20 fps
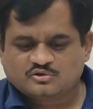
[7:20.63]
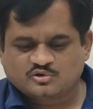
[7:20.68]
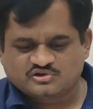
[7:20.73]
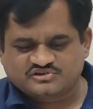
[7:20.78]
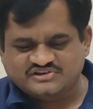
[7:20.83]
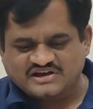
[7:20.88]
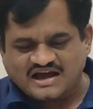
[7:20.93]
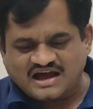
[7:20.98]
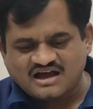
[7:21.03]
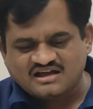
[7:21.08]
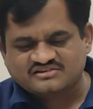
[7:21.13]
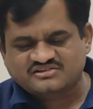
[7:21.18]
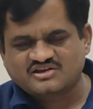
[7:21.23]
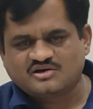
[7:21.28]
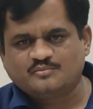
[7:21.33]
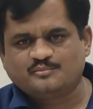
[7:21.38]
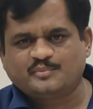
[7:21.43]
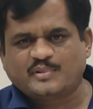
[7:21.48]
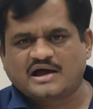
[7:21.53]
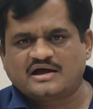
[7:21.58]
तो जहाँ से
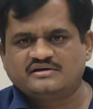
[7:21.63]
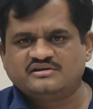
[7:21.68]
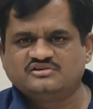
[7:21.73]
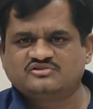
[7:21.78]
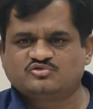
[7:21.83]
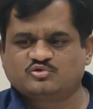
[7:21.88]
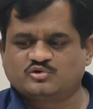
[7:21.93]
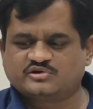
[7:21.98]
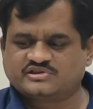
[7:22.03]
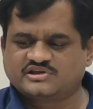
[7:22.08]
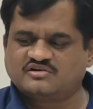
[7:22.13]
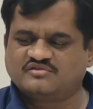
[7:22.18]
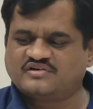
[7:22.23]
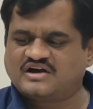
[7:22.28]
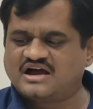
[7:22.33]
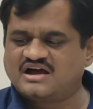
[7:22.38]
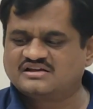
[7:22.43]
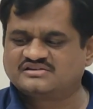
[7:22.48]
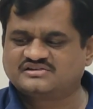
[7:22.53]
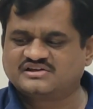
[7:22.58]
हम पानी छोड़ते हैं
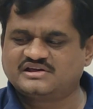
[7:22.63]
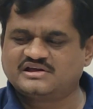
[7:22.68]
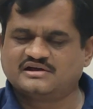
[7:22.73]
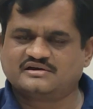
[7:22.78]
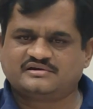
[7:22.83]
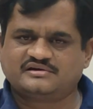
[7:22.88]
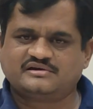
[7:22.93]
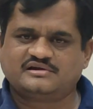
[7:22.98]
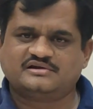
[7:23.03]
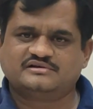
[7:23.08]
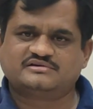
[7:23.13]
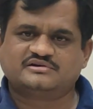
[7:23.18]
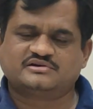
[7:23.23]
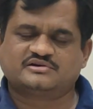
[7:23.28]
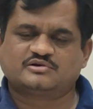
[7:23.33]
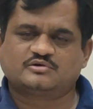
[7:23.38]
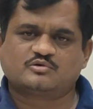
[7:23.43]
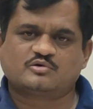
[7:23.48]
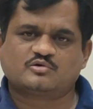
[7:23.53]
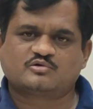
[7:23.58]
वहाँ से एग्री
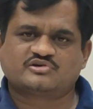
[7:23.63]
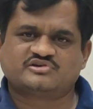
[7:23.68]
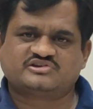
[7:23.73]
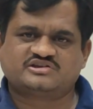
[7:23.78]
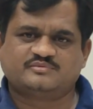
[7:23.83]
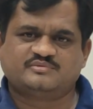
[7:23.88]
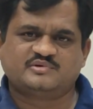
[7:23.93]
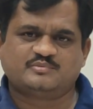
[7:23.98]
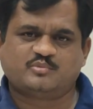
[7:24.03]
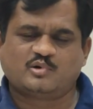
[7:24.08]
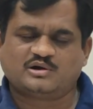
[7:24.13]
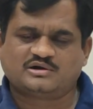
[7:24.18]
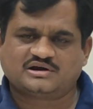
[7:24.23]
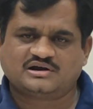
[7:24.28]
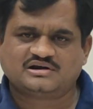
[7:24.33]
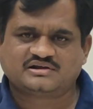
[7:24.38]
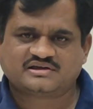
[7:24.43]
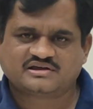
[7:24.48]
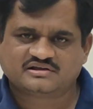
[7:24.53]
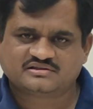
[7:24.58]
एटी टू को किसी भी
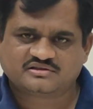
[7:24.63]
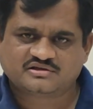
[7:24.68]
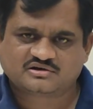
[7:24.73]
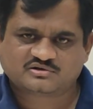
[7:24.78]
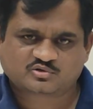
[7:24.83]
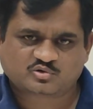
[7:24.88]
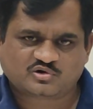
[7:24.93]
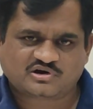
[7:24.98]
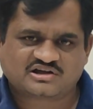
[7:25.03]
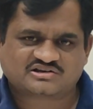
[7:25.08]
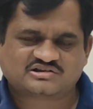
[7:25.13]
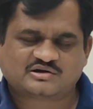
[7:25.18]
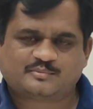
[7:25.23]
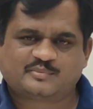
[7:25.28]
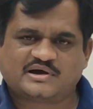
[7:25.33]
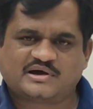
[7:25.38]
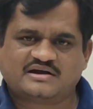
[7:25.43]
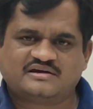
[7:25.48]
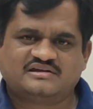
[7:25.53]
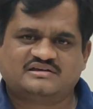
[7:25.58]
बॉटल के अंदर थोड़ा सा
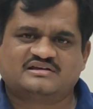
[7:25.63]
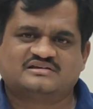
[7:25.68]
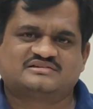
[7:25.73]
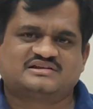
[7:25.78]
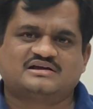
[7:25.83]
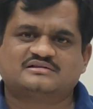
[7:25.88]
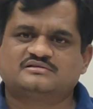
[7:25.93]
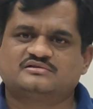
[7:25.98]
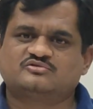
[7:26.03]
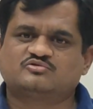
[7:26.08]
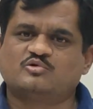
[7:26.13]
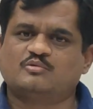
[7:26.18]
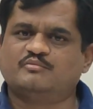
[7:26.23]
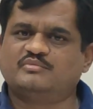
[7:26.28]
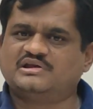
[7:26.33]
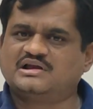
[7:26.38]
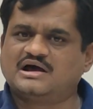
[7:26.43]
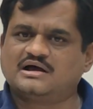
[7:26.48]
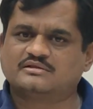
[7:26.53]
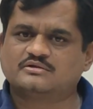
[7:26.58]
पानी के साथ इसको
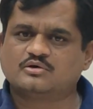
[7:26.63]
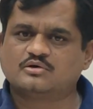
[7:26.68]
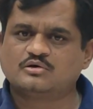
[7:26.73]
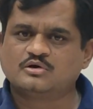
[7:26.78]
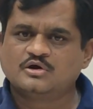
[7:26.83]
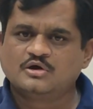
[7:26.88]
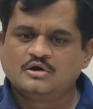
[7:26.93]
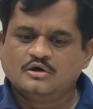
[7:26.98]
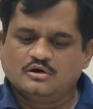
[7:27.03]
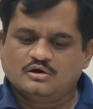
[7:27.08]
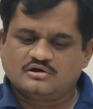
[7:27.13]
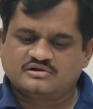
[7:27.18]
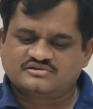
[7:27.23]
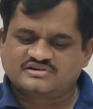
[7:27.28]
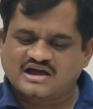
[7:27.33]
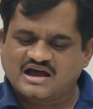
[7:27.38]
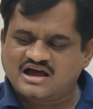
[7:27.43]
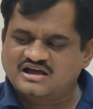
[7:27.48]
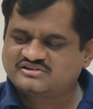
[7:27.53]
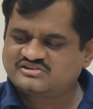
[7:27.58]
मिला दो और
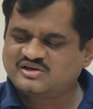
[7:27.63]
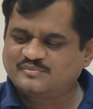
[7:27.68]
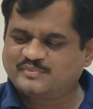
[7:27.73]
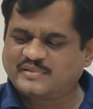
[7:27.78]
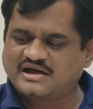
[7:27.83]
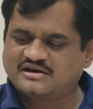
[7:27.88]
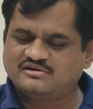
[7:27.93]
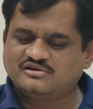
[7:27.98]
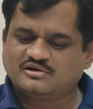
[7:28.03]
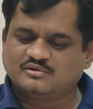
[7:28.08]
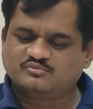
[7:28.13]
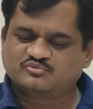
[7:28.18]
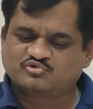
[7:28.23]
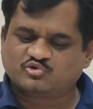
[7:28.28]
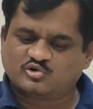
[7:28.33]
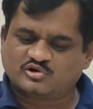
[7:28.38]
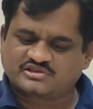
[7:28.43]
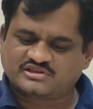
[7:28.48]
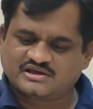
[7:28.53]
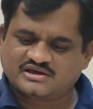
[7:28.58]
जहाँ से पानी हम
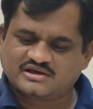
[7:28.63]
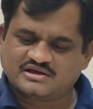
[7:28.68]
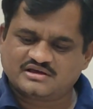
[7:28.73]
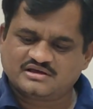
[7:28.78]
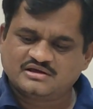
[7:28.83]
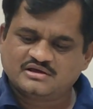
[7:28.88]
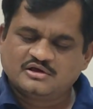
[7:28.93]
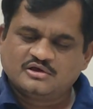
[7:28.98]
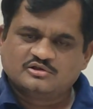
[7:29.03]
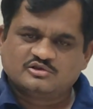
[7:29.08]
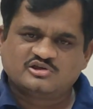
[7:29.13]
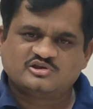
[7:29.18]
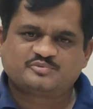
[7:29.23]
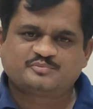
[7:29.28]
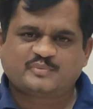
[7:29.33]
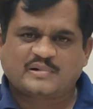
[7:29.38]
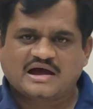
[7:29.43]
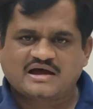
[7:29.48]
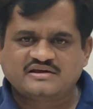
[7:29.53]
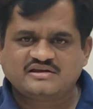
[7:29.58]
छोड़ते हैं है इस
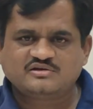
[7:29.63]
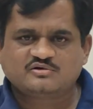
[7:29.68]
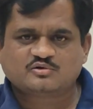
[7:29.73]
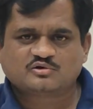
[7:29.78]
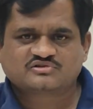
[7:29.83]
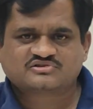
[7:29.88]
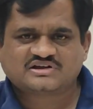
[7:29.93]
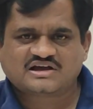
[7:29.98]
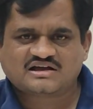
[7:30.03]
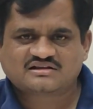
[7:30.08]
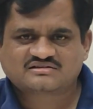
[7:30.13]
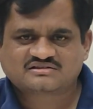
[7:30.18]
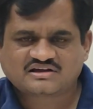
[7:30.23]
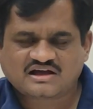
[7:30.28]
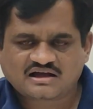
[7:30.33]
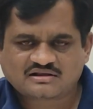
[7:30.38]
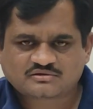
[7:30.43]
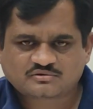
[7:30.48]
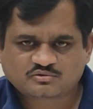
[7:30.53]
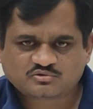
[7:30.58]
पानी को साथ
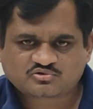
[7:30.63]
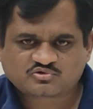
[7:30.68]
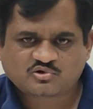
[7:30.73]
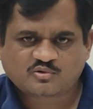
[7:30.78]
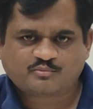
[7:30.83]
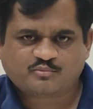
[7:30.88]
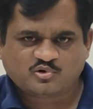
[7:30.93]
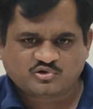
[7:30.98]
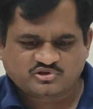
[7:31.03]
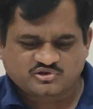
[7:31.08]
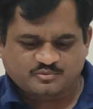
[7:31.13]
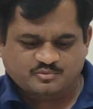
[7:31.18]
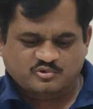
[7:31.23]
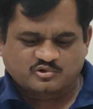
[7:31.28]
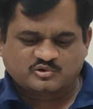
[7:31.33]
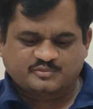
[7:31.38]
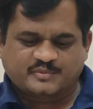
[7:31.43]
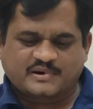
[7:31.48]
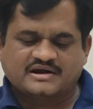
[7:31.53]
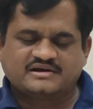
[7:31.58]
साथ उसको बूंद
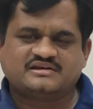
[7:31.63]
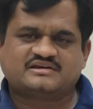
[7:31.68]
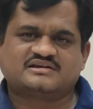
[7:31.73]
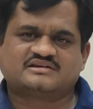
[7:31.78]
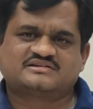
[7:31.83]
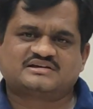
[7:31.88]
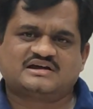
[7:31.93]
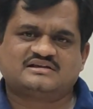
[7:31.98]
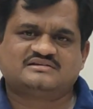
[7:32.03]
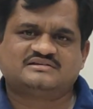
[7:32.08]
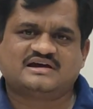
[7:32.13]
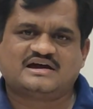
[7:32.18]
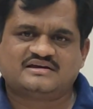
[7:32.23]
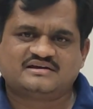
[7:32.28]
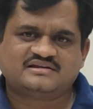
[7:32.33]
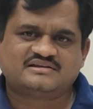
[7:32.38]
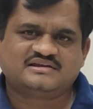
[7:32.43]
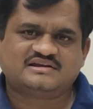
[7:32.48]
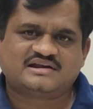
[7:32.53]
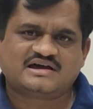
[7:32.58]
बूंद पानी के साथ
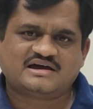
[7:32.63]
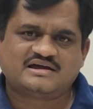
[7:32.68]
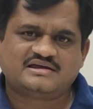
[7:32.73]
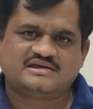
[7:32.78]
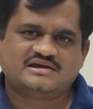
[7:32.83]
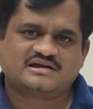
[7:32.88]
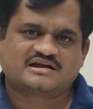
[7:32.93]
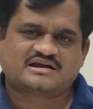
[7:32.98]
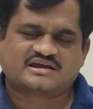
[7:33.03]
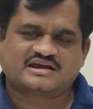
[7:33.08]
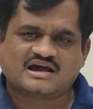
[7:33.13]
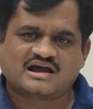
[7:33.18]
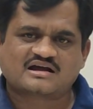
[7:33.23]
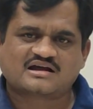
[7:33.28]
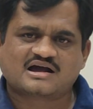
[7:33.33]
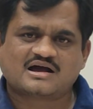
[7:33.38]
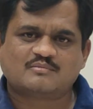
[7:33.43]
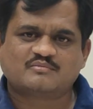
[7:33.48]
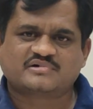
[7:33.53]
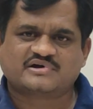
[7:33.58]
जाने देना है एक क्या
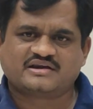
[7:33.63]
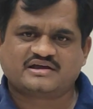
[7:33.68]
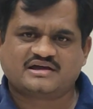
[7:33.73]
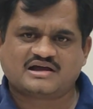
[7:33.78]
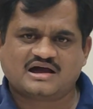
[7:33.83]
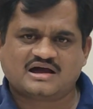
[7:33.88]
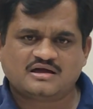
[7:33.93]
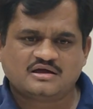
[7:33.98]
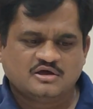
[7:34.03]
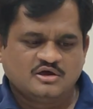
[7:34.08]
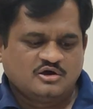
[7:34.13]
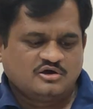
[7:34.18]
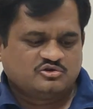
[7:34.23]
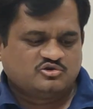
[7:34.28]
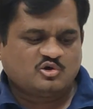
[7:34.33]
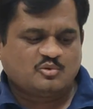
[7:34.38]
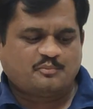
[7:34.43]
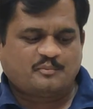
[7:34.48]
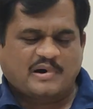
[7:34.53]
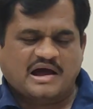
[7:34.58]
काम करेगा
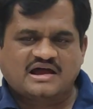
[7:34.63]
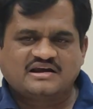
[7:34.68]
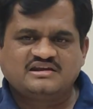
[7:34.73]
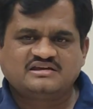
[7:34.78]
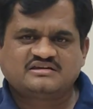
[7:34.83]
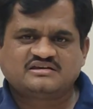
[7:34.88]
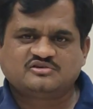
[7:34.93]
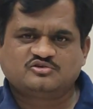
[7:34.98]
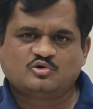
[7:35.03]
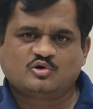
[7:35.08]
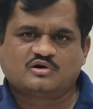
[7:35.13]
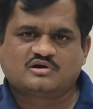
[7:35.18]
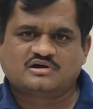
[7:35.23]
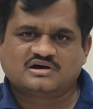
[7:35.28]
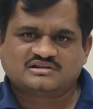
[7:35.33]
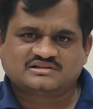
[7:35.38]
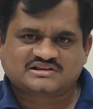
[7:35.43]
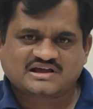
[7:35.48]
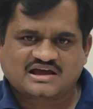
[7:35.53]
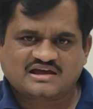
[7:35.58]
जो पानी की जो
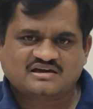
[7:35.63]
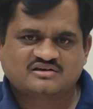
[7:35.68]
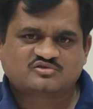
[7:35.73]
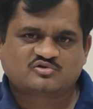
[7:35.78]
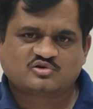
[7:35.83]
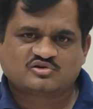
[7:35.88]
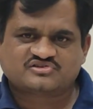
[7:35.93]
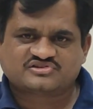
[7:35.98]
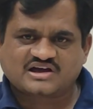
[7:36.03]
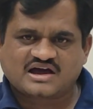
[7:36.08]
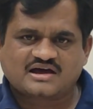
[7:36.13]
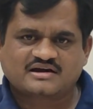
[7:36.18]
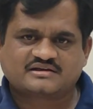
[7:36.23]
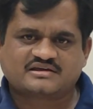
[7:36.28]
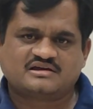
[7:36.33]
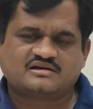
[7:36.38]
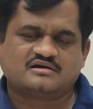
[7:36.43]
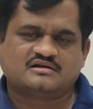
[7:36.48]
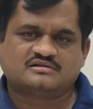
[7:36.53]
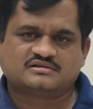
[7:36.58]
घंटा है जो क्षार
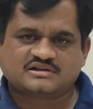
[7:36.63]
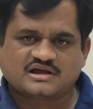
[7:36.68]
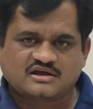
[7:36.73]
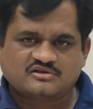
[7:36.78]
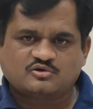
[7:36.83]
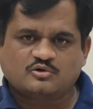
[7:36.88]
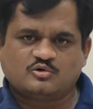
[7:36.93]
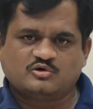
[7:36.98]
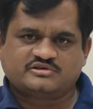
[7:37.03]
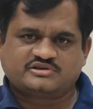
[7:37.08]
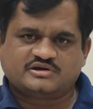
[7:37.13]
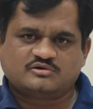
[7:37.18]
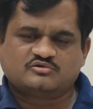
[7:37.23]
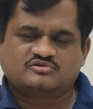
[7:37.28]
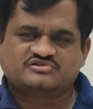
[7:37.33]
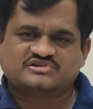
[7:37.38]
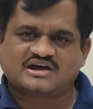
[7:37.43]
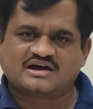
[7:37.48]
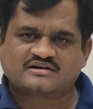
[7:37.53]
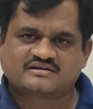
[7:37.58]
की घंटा जो होती है वो
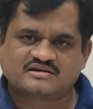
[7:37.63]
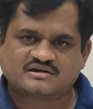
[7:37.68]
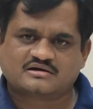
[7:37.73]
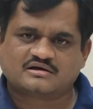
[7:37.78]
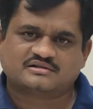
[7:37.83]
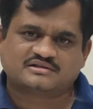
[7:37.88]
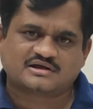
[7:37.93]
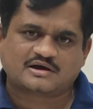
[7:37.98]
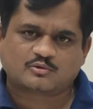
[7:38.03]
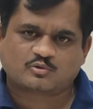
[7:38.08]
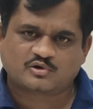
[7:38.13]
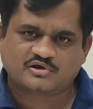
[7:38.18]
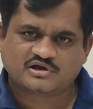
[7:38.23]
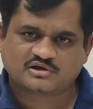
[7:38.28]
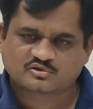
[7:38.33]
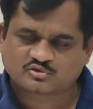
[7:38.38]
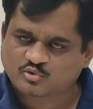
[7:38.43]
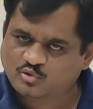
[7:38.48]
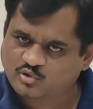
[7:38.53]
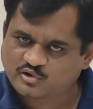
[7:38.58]
क्षार की घंटा को
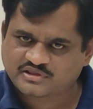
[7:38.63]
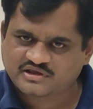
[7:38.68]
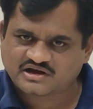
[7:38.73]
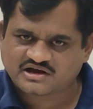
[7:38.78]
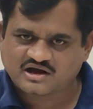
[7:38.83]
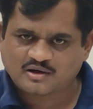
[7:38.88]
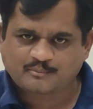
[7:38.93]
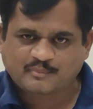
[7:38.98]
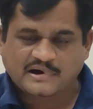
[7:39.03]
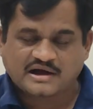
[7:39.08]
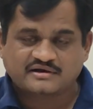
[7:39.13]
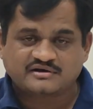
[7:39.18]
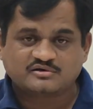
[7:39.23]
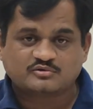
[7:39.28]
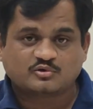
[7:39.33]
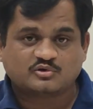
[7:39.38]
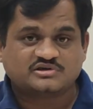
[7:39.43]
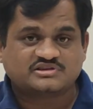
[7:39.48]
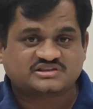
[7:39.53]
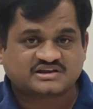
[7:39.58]
ये तोड़ देगा पानी
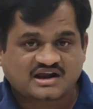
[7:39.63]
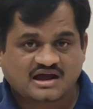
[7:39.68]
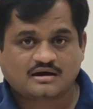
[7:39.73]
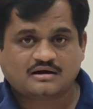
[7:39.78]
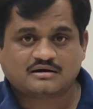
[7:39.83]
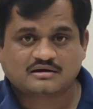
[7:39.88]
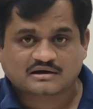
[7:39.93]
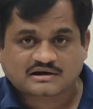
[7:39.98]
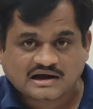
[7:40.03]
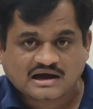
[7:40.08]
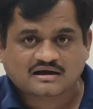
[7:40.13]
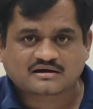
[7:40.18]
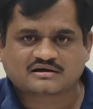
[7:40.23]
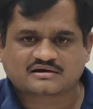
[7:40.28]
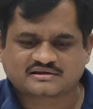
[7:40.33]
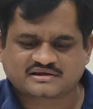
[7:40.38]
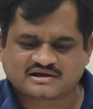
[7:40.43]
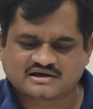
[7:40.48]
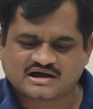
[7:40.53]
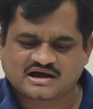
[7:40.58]
को इतना हल्का
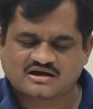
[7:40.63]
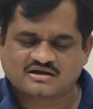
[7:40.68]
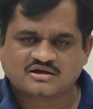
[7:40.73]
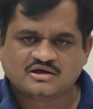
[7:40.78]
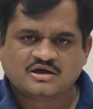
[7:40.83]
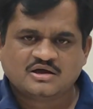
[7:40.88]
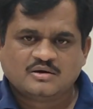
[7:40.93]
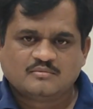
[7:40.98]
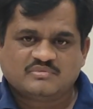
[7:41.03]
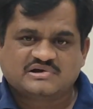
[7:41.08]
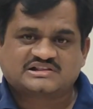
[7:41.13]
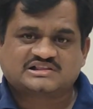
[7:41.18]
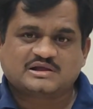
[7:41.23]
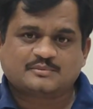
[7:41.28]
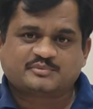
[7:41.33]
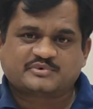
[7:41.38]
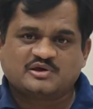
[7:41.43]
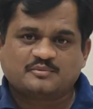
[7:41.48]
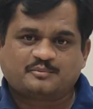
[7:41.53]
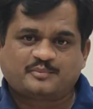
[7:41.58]
कर देगा
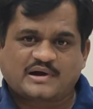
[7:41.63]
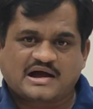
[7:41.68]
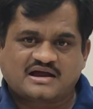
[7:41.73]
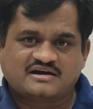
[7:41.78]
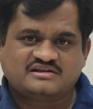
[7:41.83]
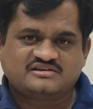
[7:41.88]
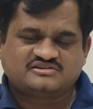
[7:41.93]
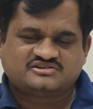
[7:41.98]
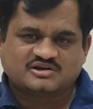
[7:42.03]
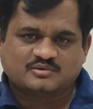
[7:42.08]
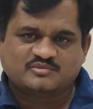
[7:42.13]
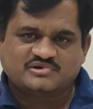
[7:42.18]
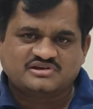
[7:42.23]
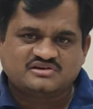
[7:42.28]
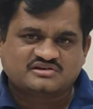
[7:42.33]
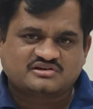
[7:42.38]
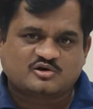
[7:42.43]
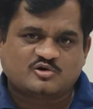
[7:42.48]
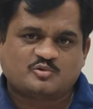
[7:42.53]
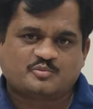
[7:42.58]
मतलब कि पानी
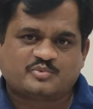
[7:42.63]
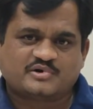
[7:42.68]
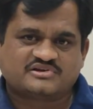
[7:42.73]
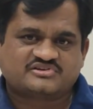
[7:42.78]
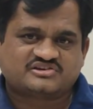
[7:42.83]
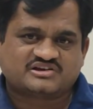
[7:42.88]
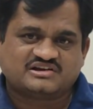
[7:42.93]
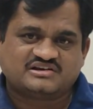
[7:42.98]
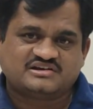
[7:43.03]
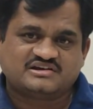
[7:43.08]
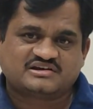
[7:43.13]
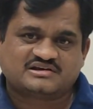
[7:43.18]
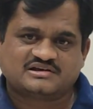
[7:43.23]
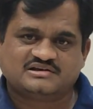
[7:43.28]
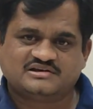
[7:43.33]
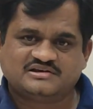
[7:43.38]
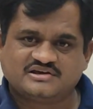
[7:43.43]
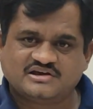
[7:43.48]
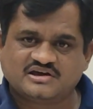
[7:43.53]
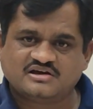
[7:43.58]
ज़मीन के ऊपर चलने
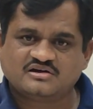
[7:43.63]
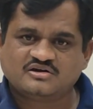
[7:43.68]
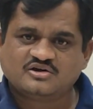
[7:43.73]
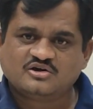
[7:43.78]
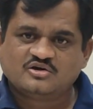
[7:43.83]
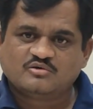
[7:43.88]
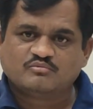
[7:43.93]
के लिए